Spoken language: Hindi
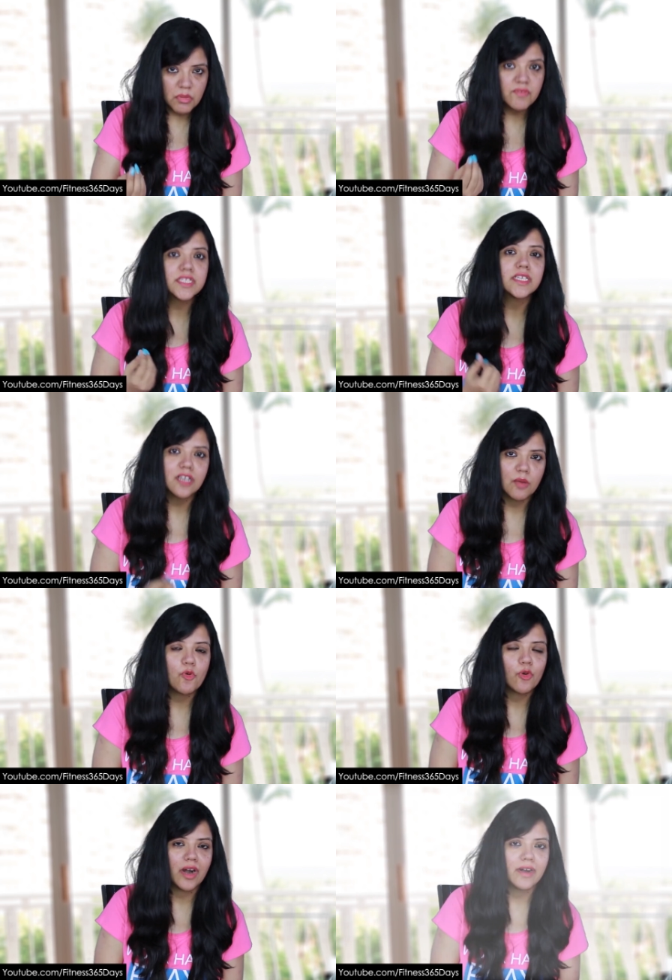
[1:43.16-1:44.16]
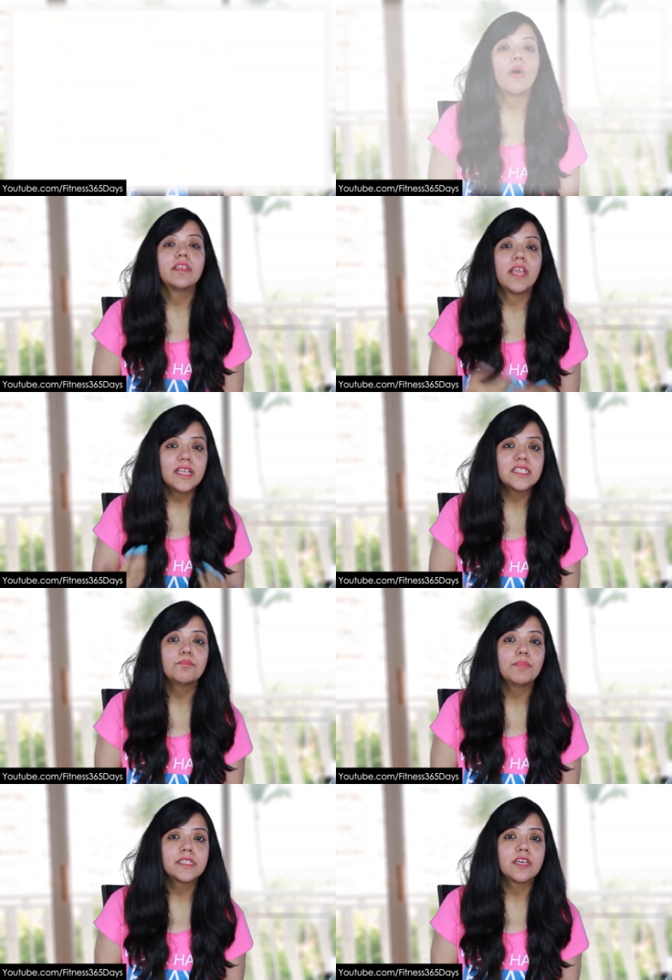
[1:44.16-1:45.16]
तभी वज़न कम होगा और यही
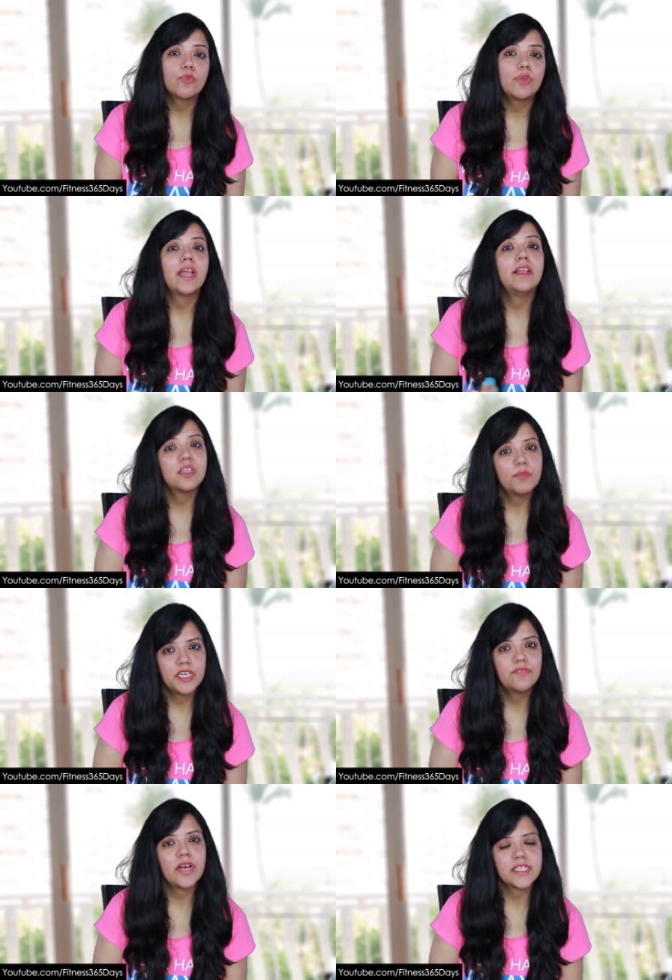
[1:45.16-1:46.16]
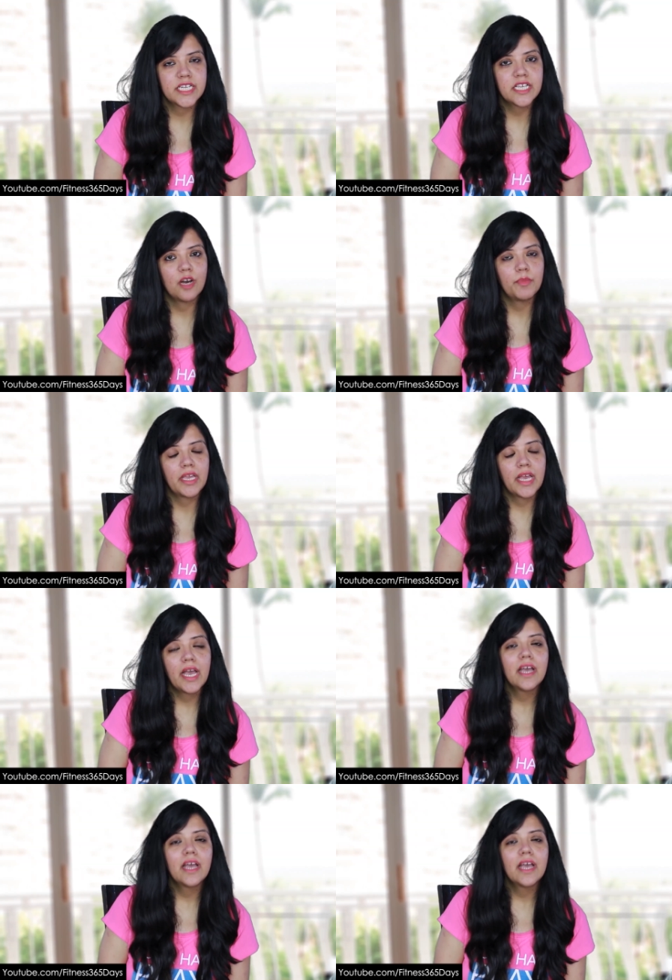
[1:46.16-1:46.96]
सिंपल सा रूल है इंटरमीडियंट फास्टिंग का भी